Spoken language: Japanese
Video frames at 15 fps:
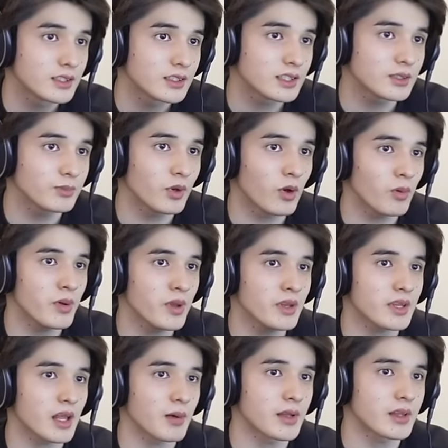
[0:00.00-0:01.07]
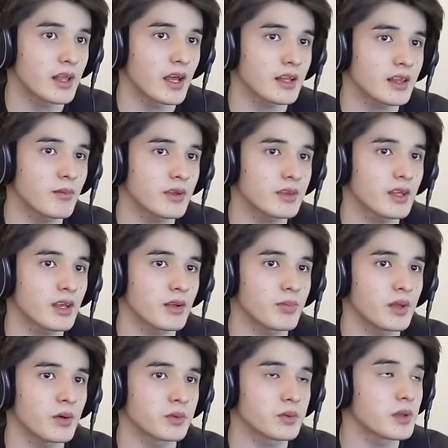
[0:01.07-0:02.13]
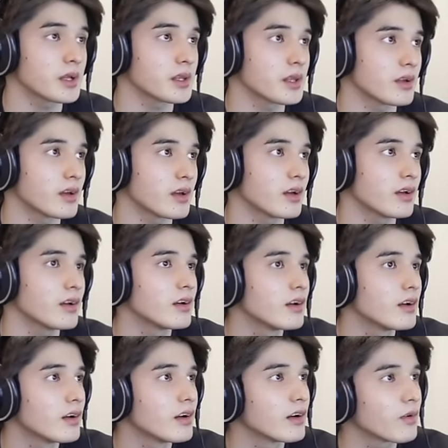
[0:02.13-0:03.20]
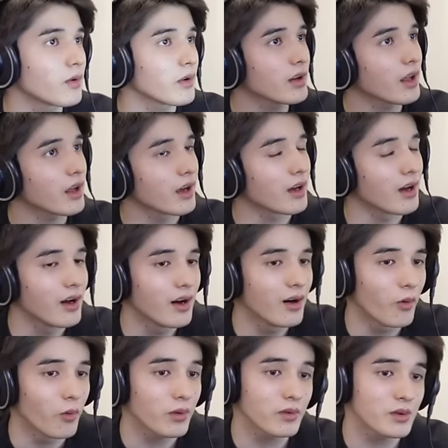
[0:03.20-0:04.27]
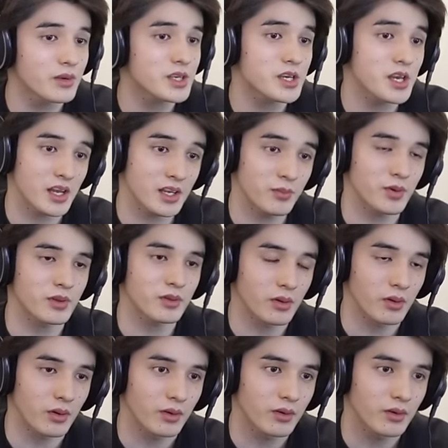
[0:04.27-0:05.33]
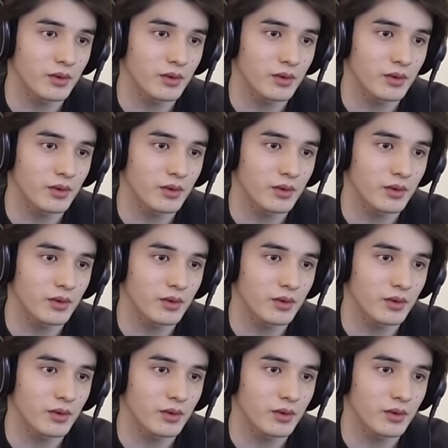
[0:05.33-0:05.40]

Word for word: 爪を瓶に溜めて、溜まったら瓶ごと焼いてる。これね、俺の知り合いにもいんのよ。